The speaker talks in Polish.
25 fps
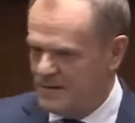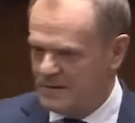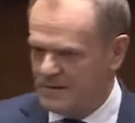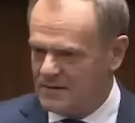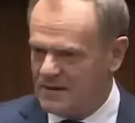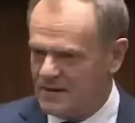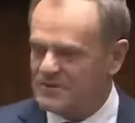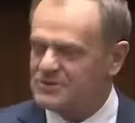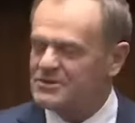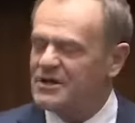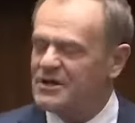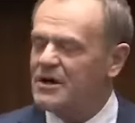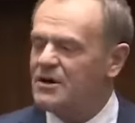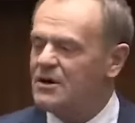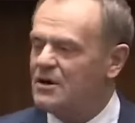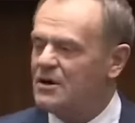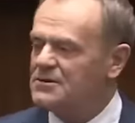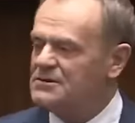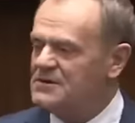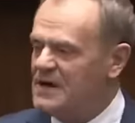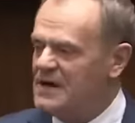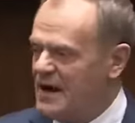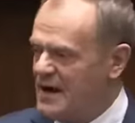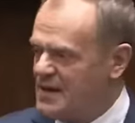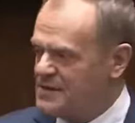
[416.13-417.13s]
Każdego
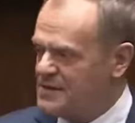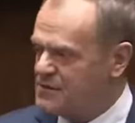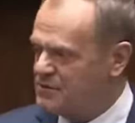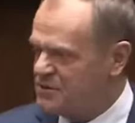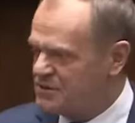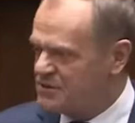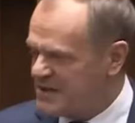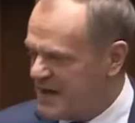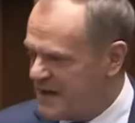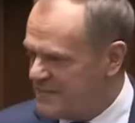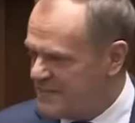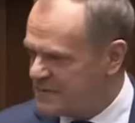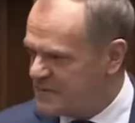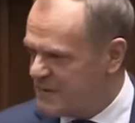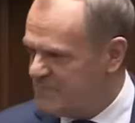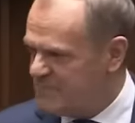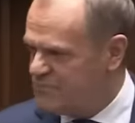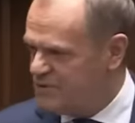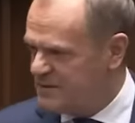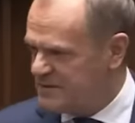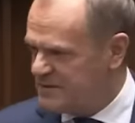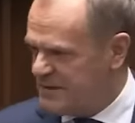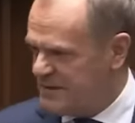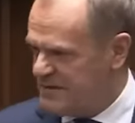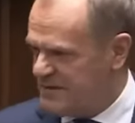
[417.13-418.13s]
dnia słyszałem tę
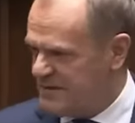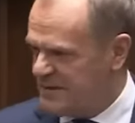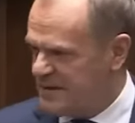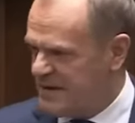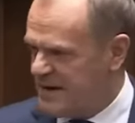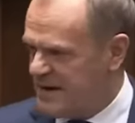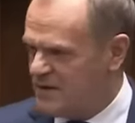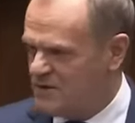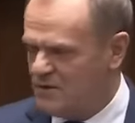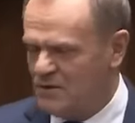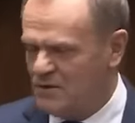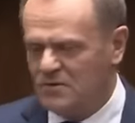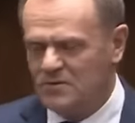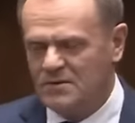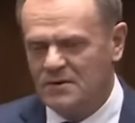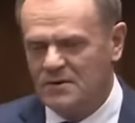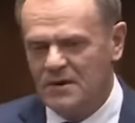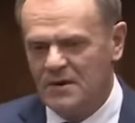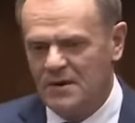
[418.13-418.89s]
płytę nagraną